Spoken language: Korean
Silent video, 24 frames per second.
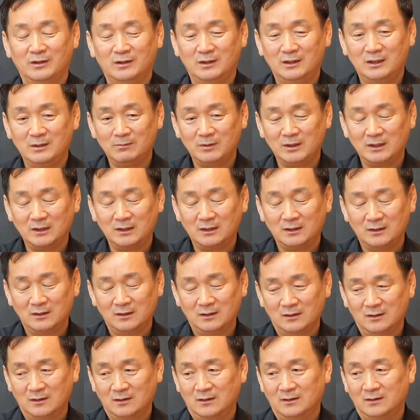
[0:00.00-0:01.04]
이미
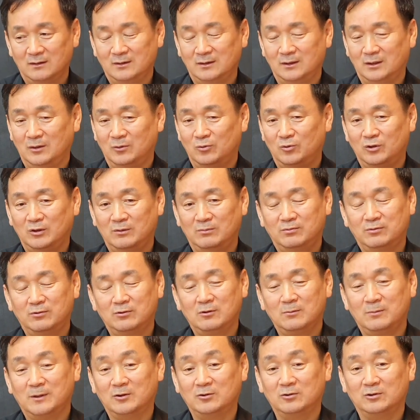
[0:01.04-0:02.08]
이제 우리
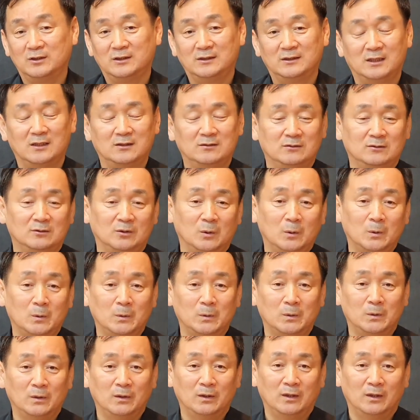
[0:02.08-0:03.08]
프로 바둑 기사들로